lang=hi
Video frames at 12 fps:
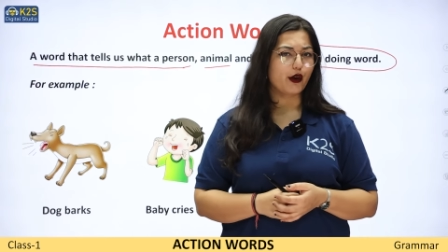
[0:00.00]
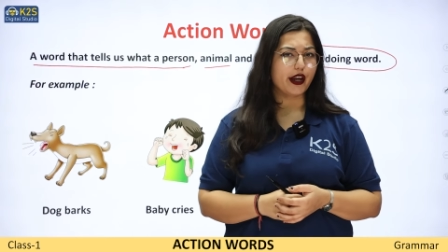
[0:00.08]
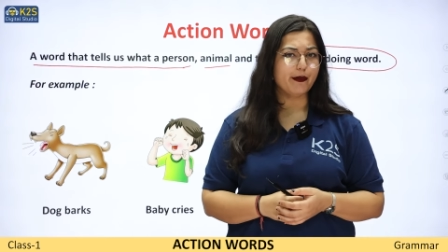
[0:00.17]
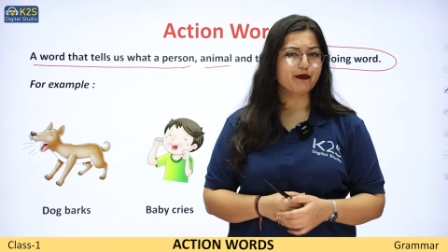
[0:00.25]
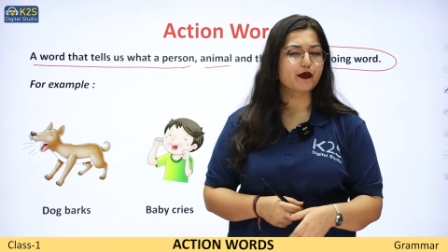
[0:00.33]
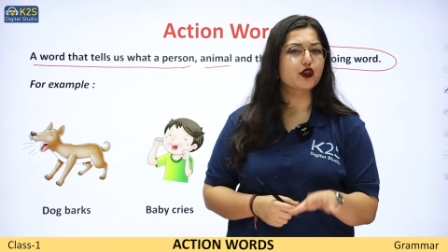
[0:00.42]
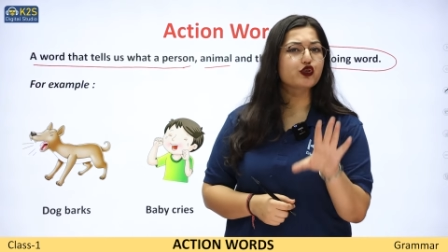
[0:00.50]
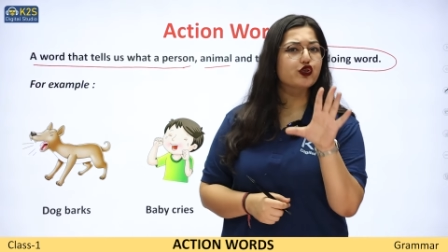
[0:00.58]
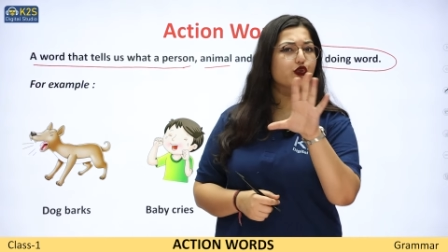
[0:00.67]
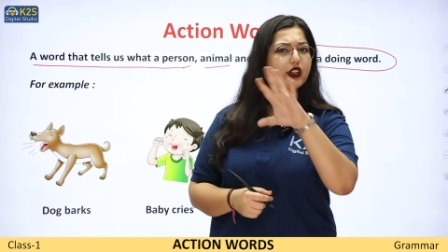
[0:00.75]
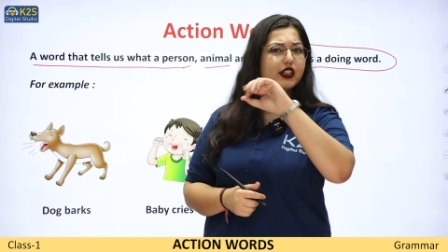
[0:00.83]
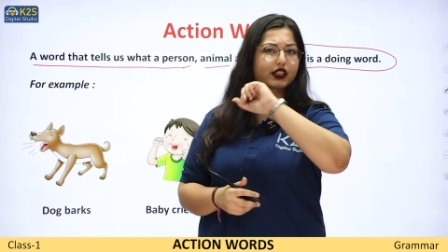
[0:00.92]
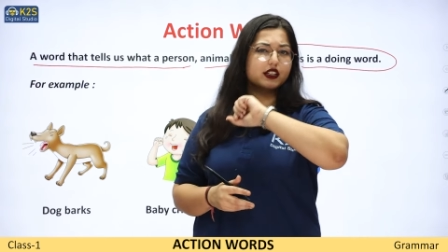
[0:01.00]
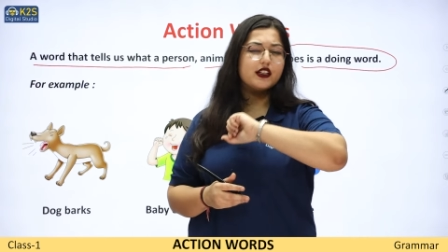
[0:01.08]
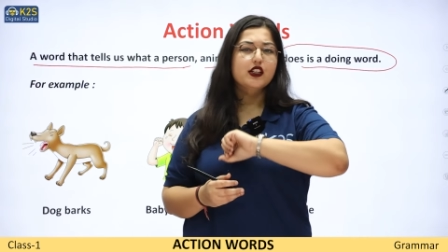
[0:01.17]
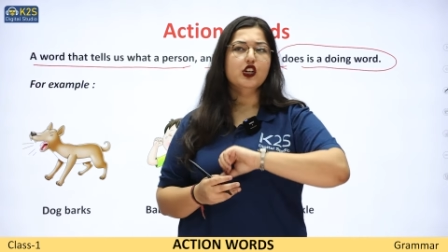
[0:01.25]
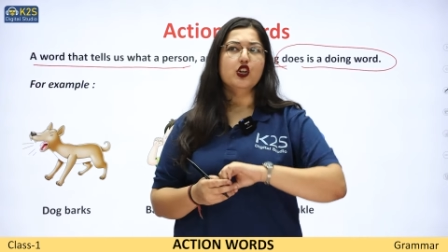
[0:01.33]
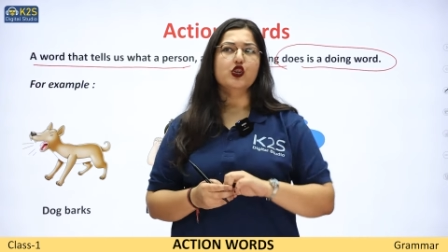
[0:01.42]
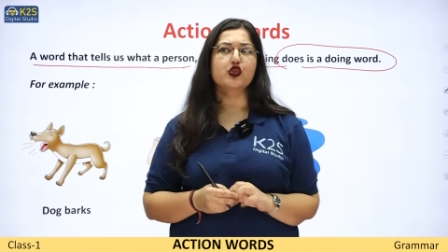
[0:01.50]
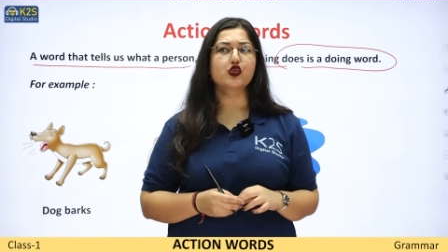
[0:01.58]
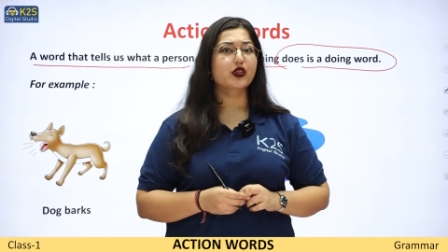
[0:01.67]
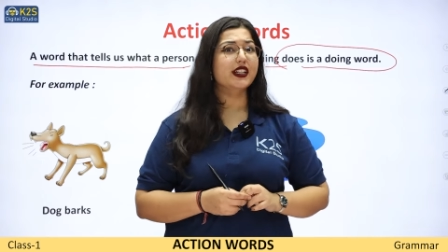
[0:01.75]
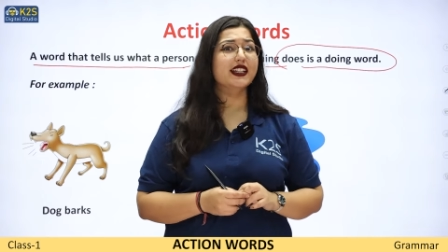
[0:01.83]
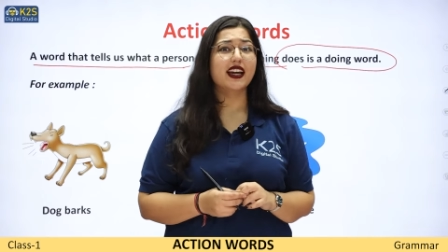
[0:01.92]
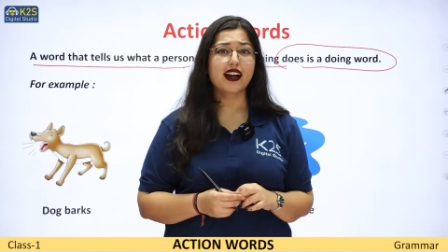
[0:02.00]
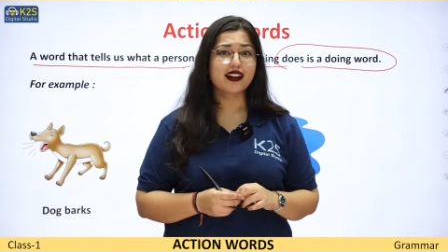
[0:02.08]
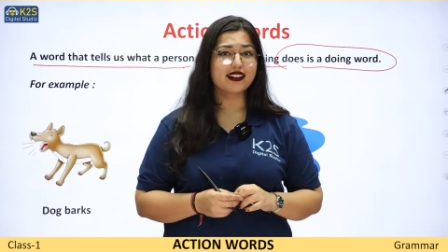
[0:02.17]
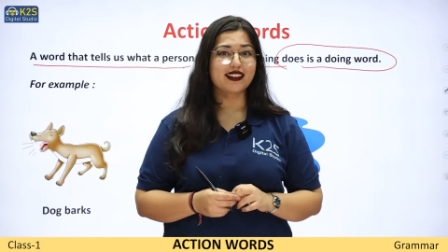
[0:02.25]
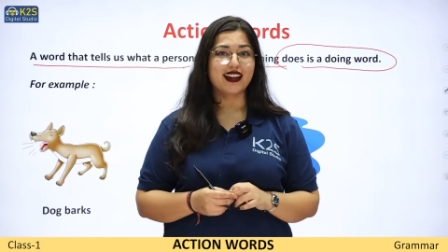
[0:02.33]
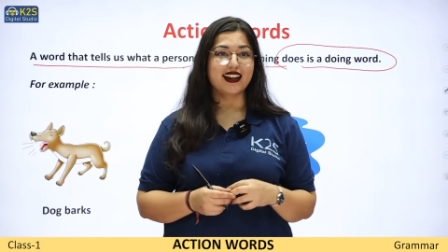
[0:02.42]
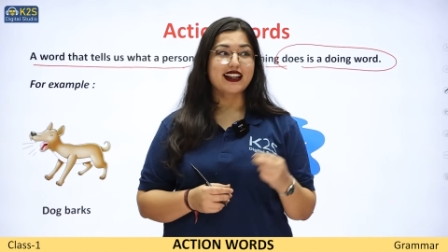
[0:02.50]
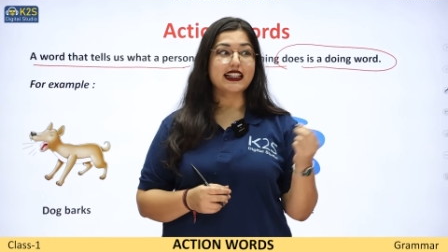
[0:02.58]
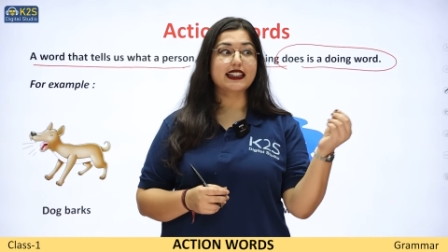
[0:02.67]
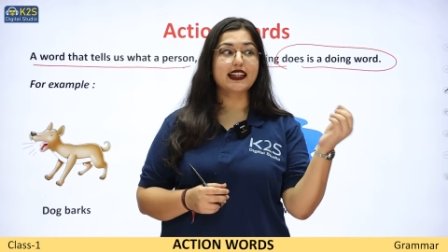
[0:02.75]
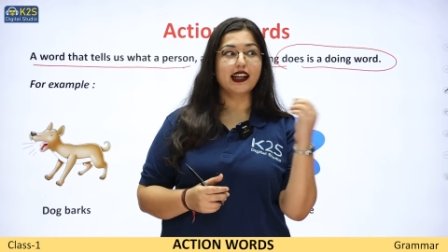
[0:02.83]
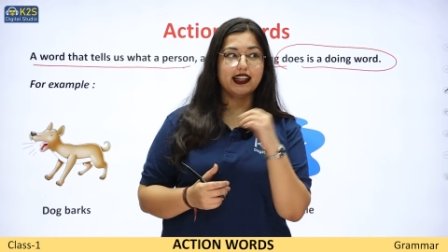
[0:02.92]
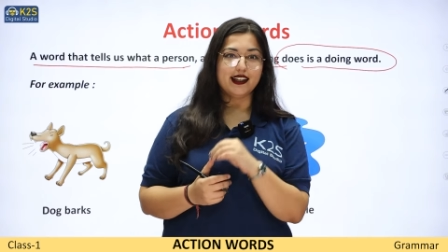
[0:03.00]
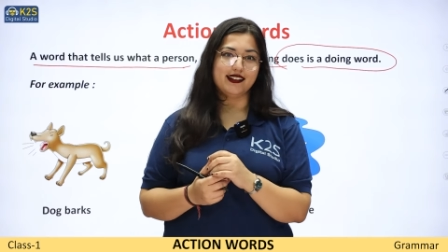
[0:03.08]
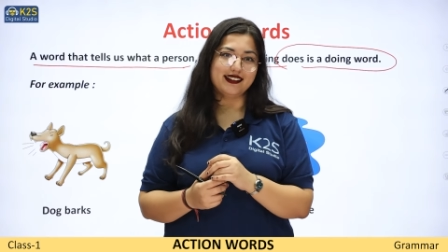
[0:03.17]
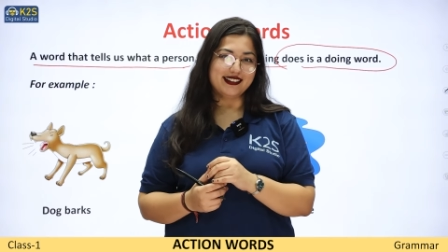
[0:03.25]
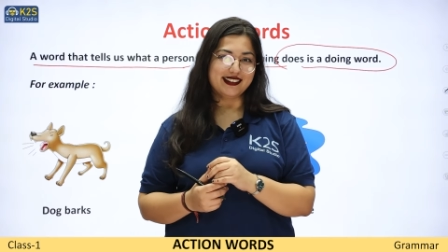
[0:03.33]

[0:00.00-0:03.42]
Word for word: ओके स्टूडेंट स्टूडेंट क्या करता है स्टडी